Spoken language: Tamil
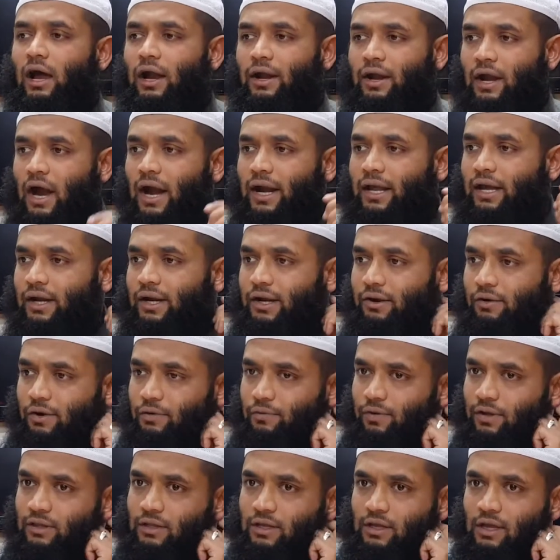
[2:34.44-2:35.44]

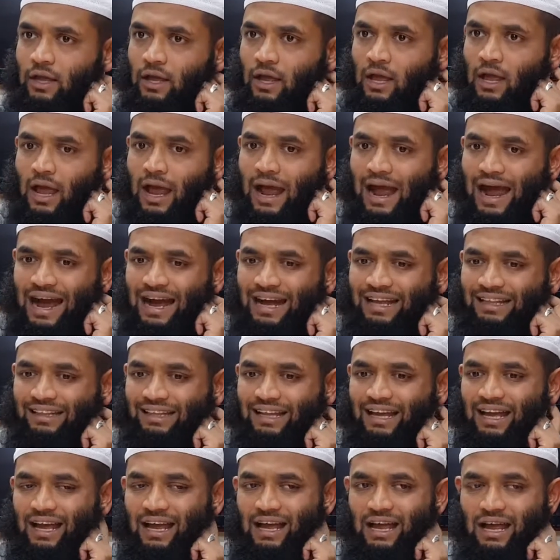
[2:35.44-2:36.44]
நாடுகின்றவர் வந்து
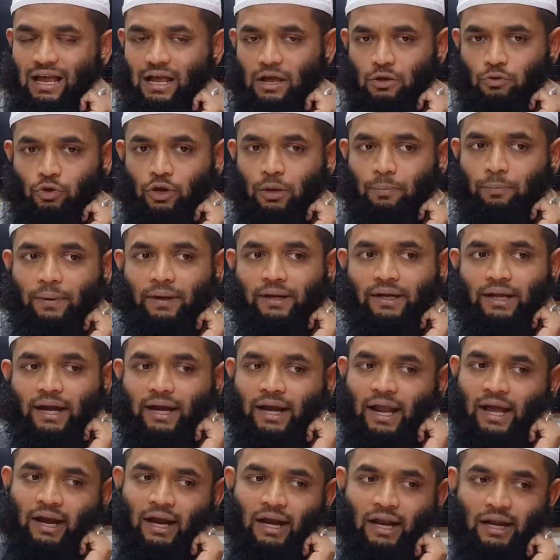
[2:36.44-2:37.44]
அந்த குறிப்பிட்ட
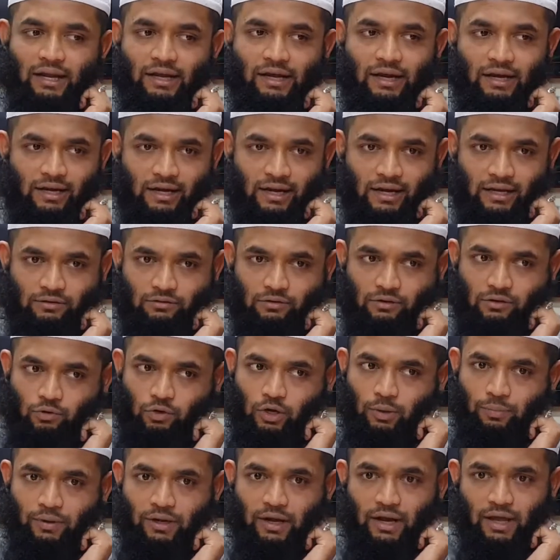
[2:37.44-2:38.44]
இடங்கள் இருக்கின்றன
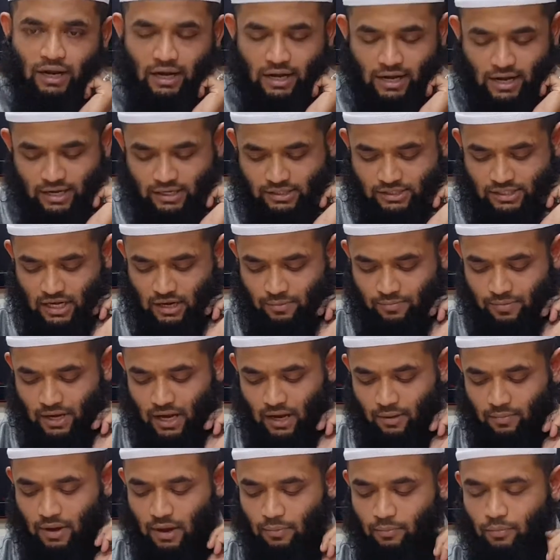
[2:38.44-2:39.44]
குறிப்பிட்ட இடங்கள் நாங்கள் சில
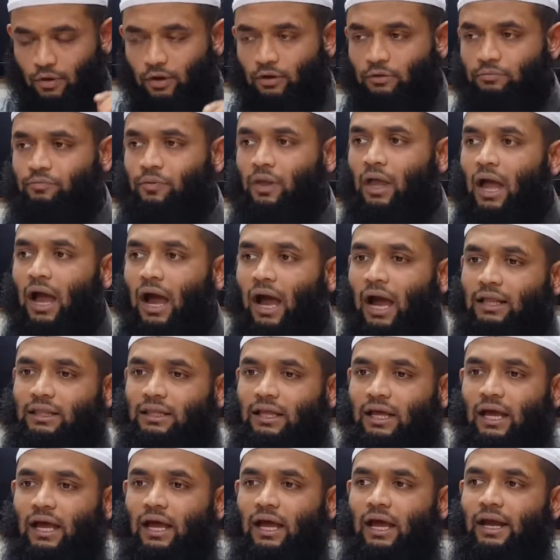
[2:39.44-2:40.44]
பின்னால் பார்ப்போம்
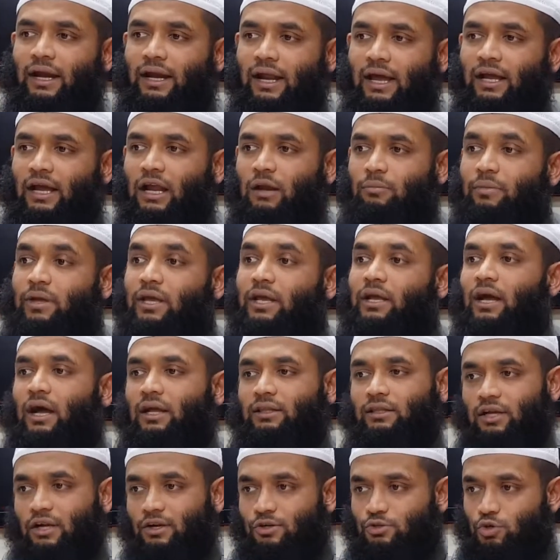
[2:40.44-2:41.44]
அந்த இடங்கள்
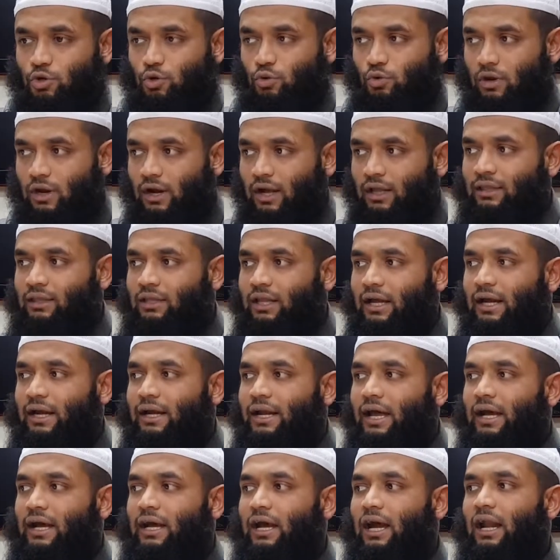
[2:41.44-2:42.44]
மீக்காத்துன்னு சொல்லுவோம் அந்த
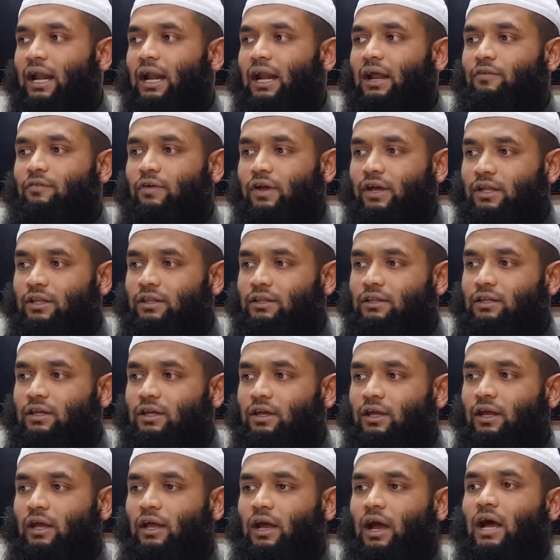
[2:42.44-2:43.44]
இடங்களில் வைத்து
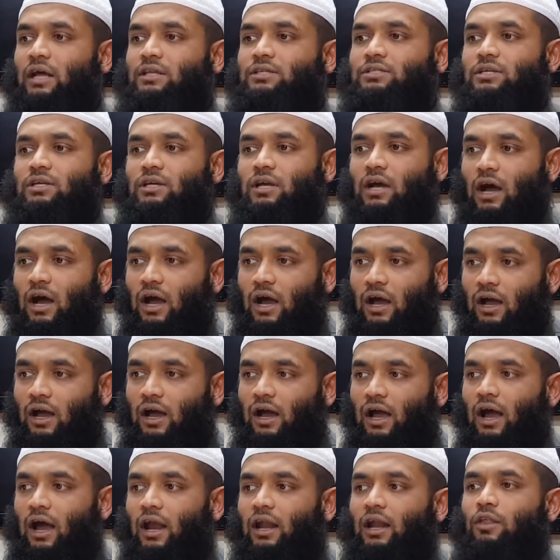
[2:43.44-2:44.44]
ஹஜ்ஜிக்காக
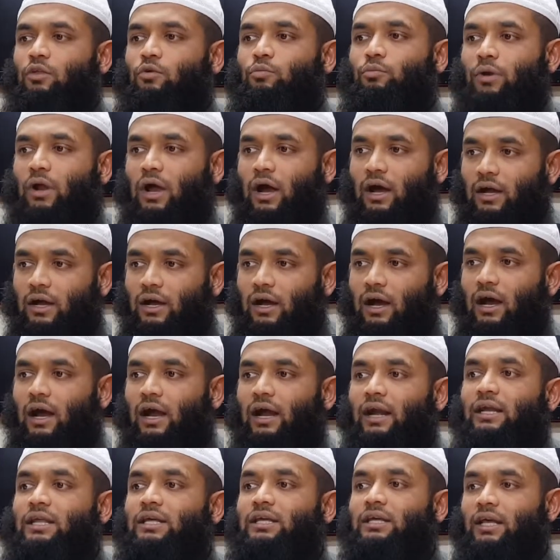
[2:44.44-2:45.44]
அல்லது
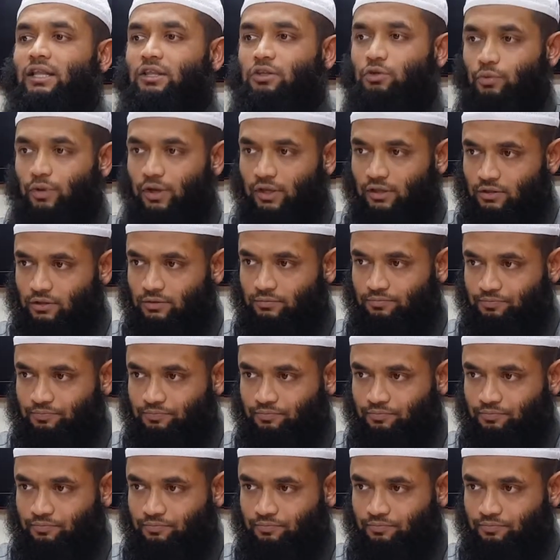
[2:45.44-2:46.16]
உம்ராவுக்காக நீயத்து வைத்து